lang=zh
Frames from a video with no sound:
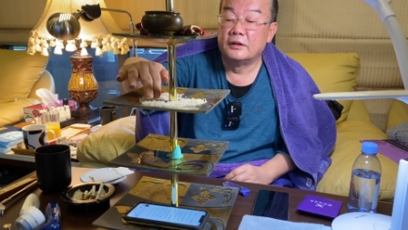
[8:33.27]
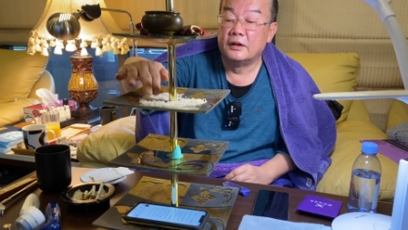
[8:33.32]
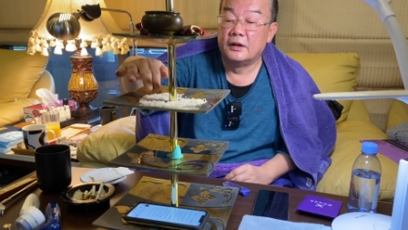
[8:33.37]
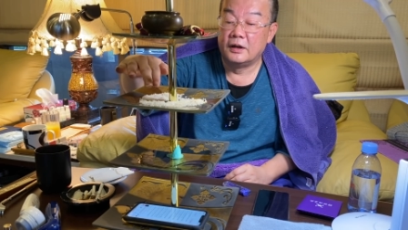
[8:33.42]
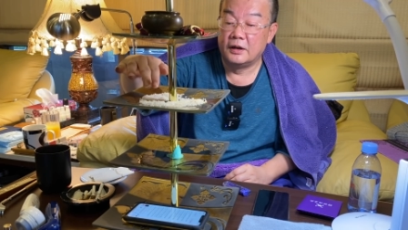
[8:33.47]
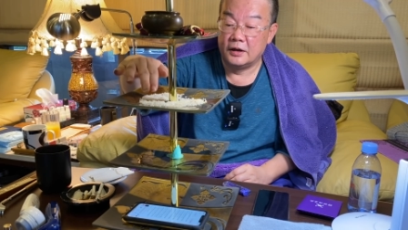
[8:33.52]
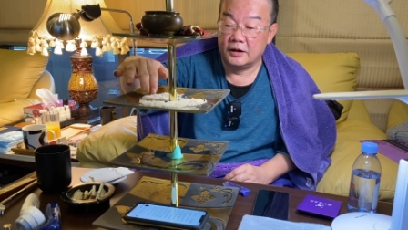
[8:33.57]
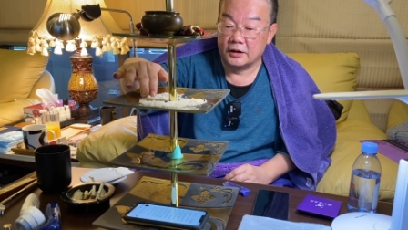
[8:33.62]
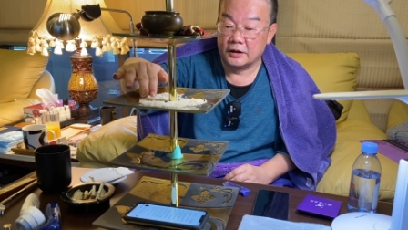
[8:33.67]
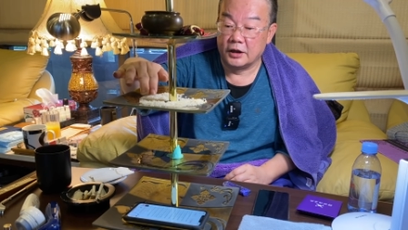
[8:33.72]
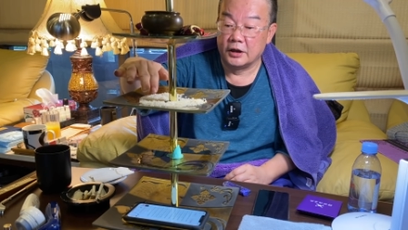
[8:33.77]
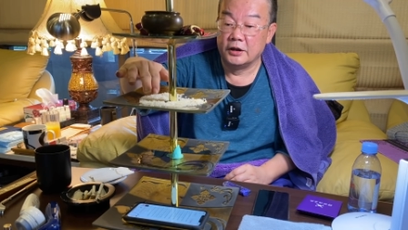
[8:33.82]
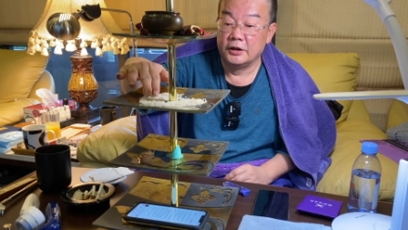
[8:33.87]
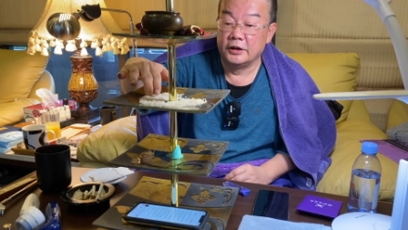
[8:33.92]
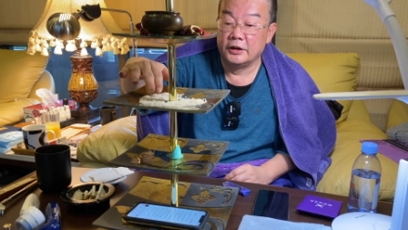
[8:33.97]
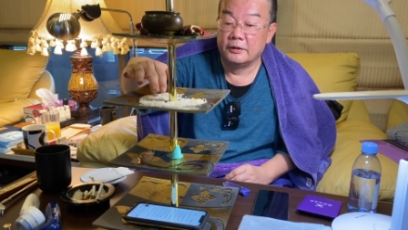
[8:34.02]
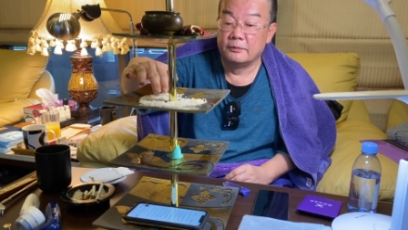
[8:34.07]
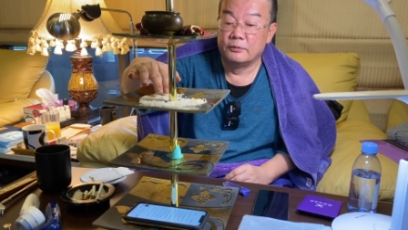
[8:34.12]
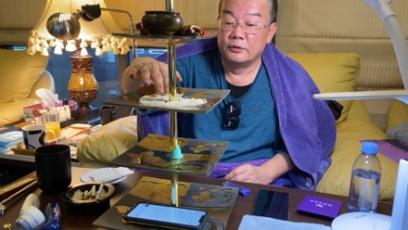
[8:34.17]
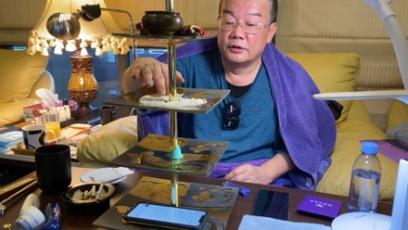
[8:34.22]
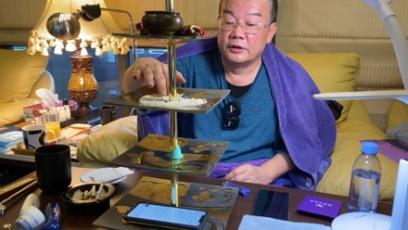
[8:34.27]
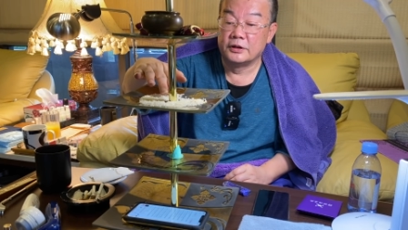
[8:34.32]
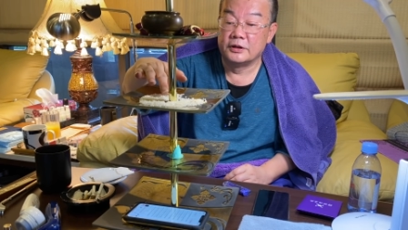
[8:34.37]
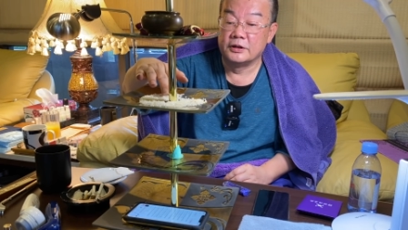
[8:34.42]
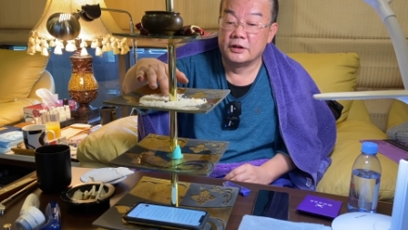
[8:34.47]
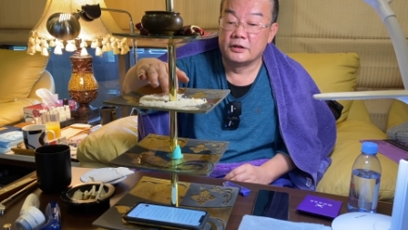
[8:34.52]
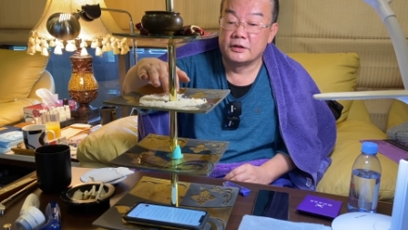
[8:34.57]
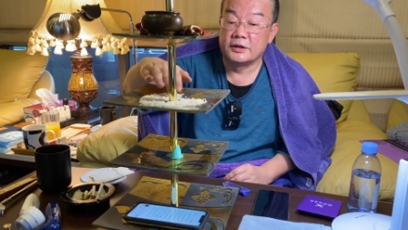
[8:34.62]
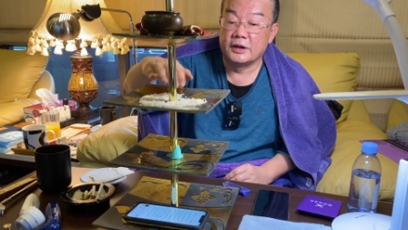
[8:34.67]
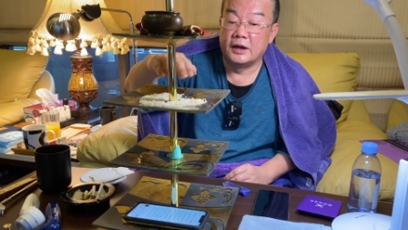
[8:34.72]
啊，可以，菩提心
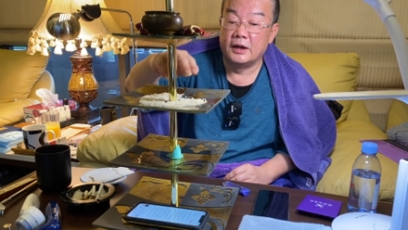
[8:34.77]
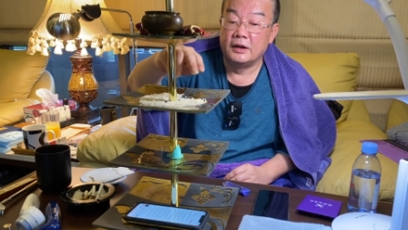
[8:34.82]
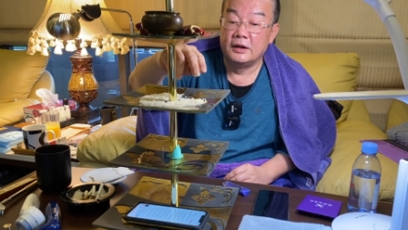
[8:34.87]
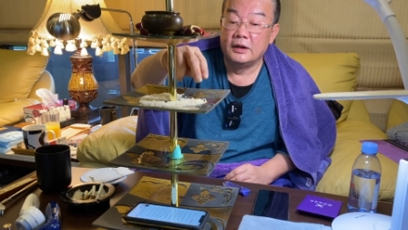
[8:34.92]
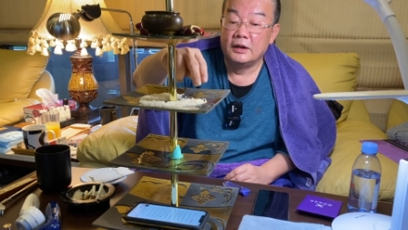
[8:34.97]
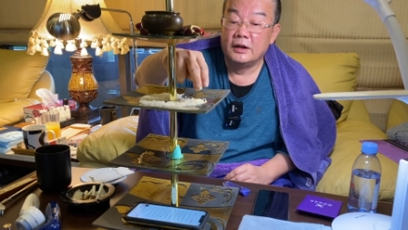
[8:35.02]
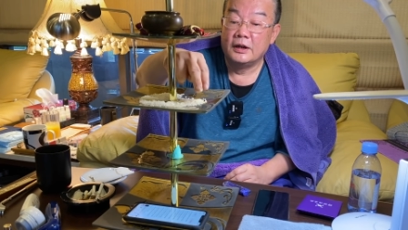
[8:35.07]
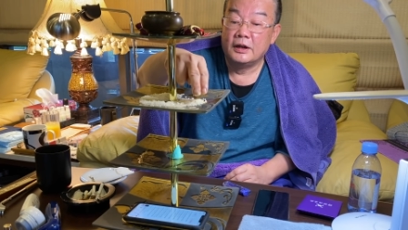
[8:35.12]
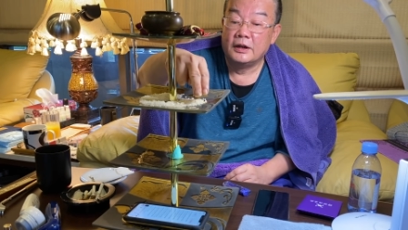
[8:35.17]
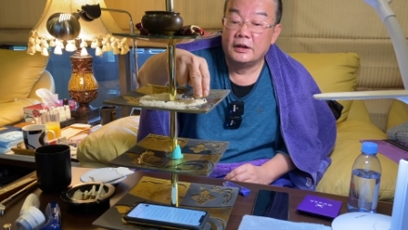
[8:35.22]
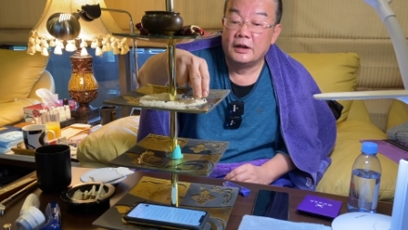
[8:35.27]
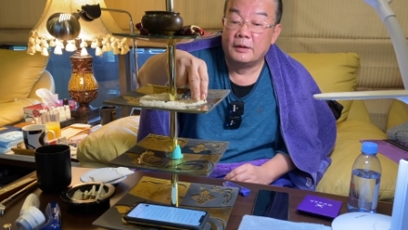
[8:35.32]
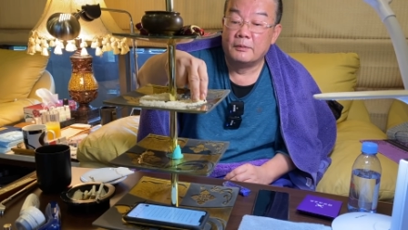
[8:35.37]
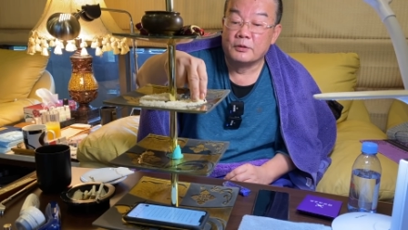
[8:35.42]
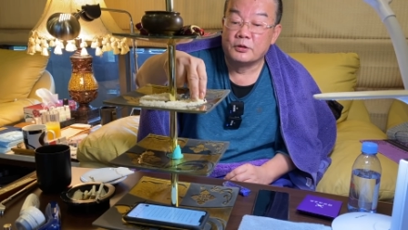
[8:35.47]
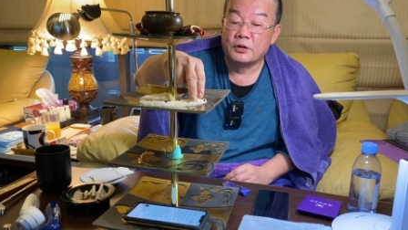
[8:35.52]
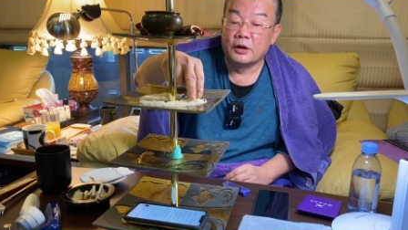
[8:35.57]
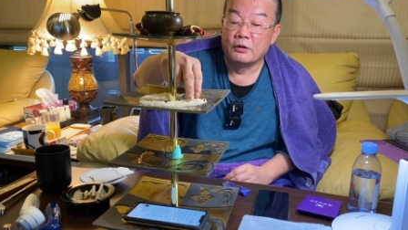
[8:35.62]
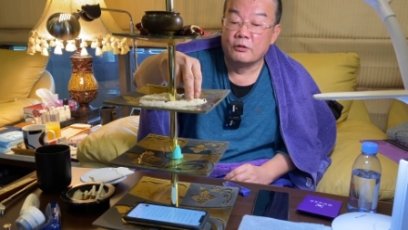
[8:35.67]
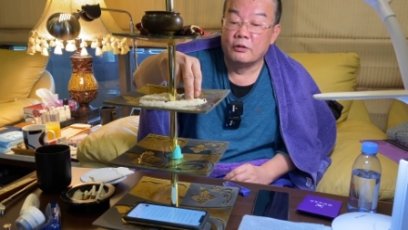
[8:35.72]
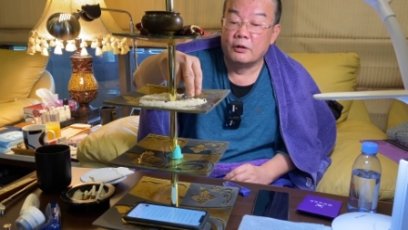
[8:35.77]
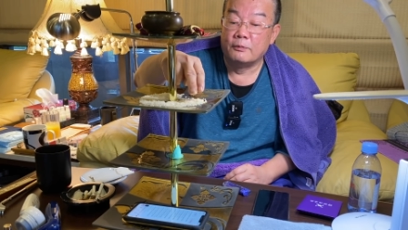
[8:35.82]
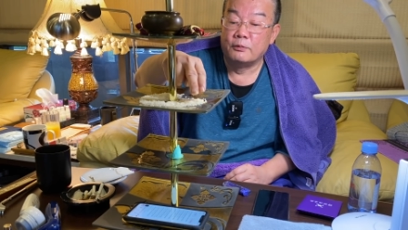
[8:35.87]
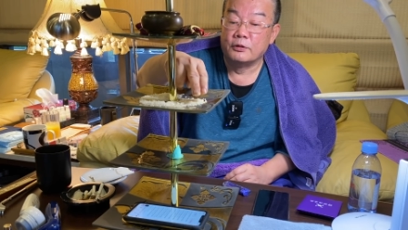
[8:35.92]
道沙。那我们算过，